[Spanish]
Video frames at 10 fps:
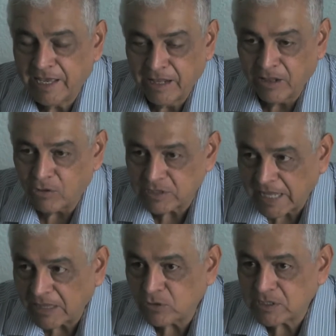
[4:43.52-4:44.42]
los
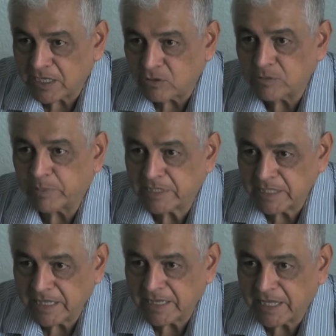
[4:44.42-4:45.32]
datos que nos
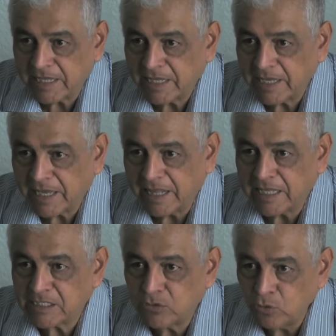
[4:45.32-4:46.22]
presentan, el
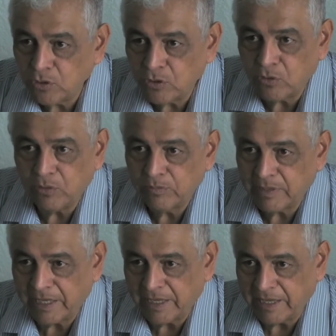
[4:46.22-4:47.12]
estudio,
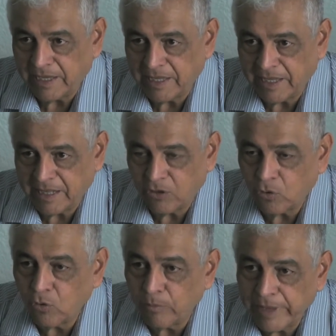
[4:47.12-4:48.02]
el,
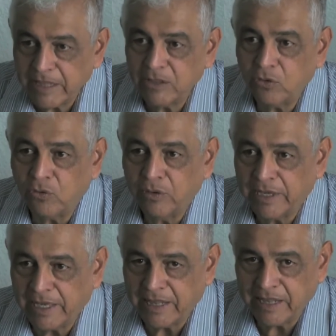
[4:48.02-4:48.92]
documento,
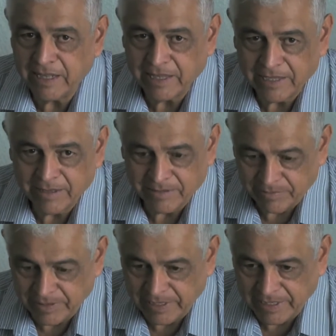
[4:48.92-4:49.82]
eh,
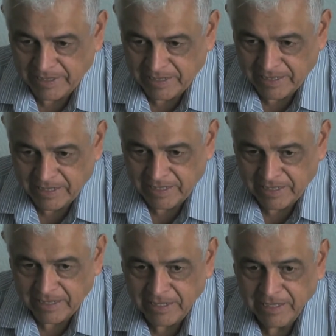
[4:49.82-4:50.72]

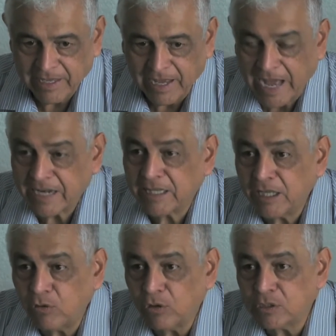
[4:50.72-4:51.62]
el,
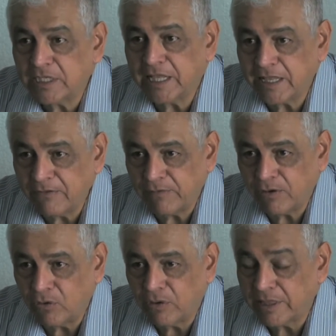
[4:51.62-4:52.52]
artículo
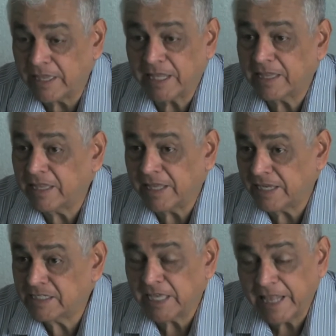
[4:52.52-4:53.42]
científico de,
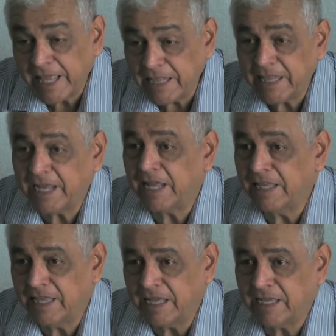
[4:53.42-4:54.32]
excelente
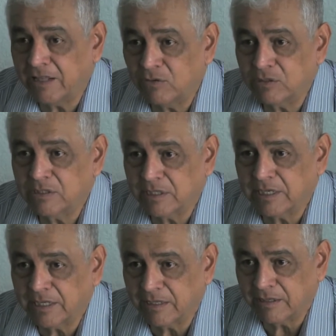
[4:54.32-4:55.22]
calidad que nos,
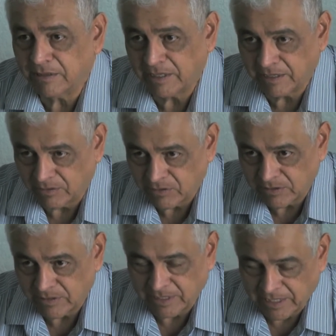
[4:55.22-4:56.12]
que, del
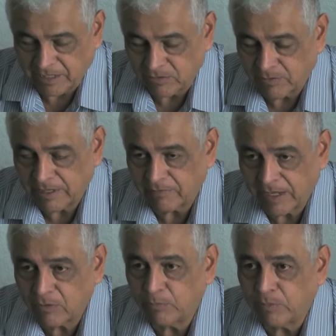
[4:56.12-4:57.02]
que nos van a
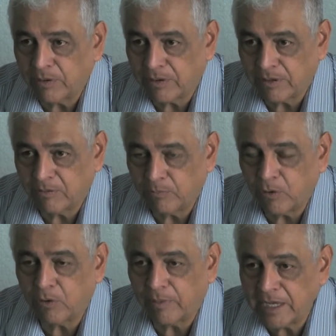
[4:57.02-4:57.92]
hablar eh, un
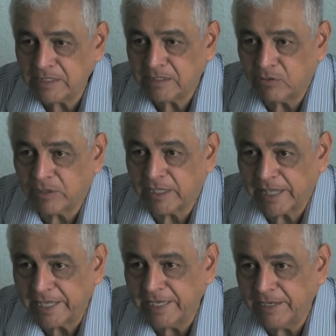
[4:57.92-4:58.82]
poco más con
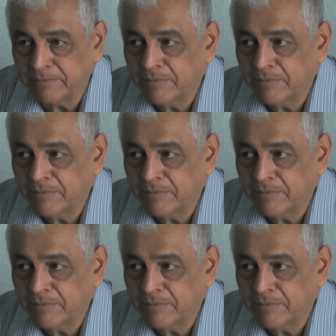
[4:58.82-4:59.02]
detalle,